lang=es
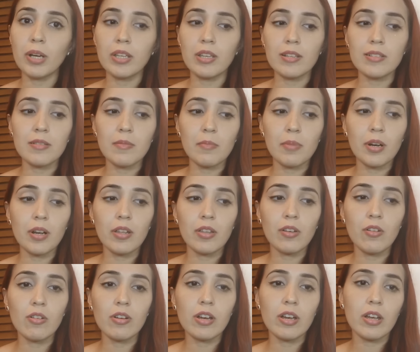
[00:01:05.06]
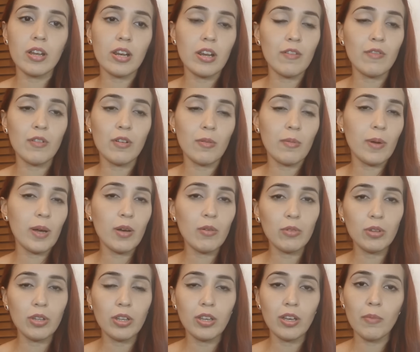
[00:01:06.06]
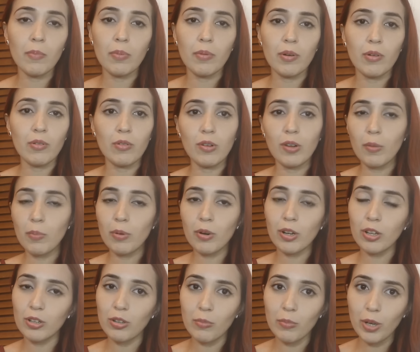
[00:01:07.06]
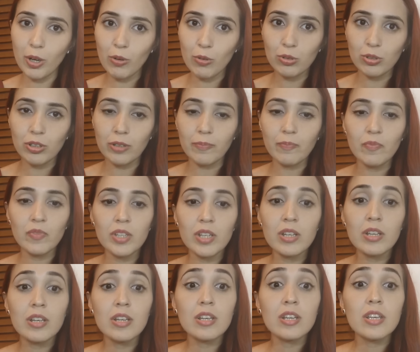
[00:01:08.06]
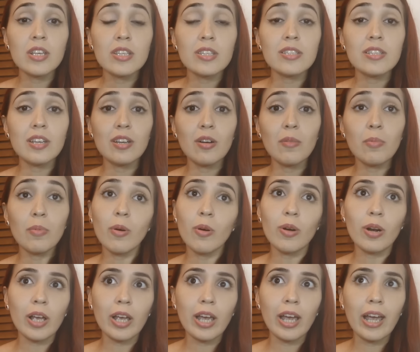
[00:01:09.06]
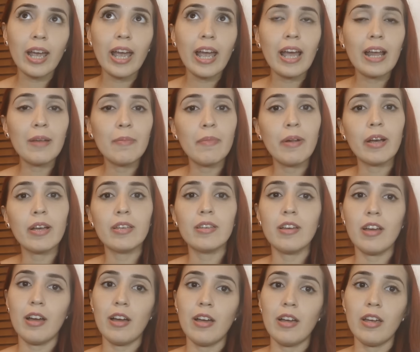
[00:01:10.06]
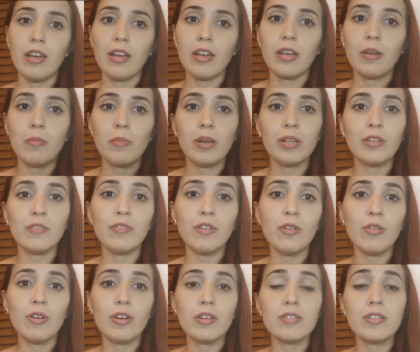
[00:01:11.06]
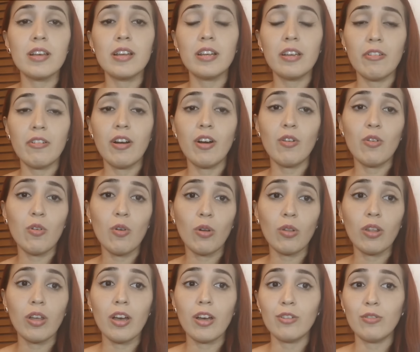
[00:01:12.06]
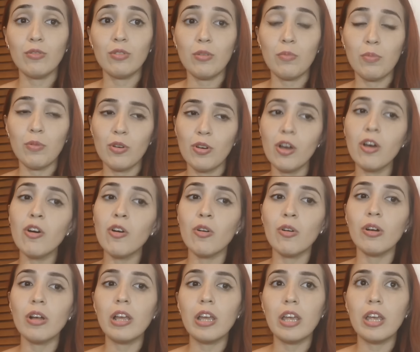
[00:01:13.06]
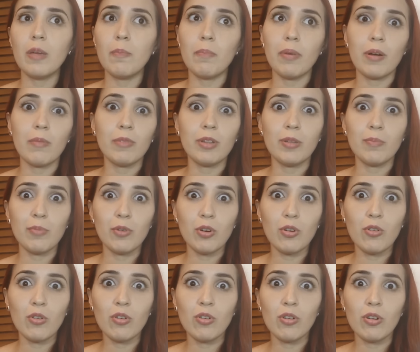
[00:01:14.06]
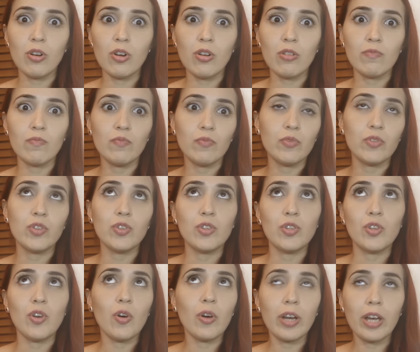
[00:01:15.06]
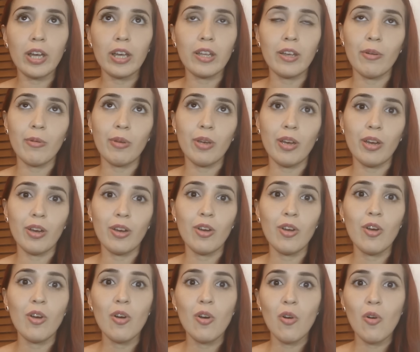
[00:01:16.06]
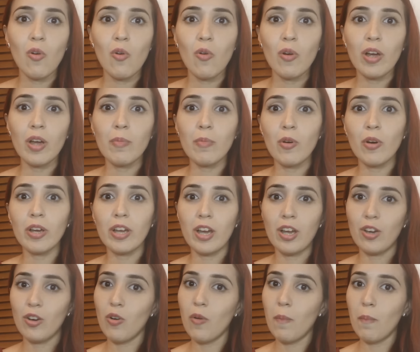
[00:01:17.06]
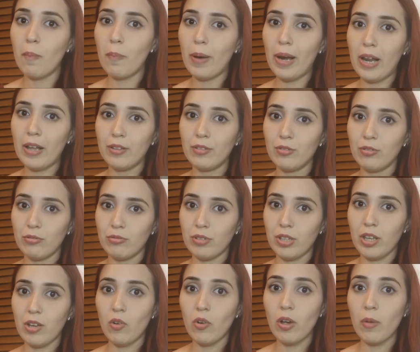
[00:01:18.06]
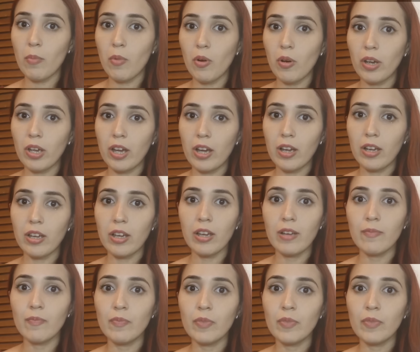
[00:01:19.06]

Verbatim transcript: maquillaje siempre les digo que la forma es hundida, pero no es porque no me gustan, sino porque el maquillaje que más te favorece es el que va acorde a tu tipo de ojo. Y para mi tipo de ojo no queda bien un smokey eye completo, queda un smokey eye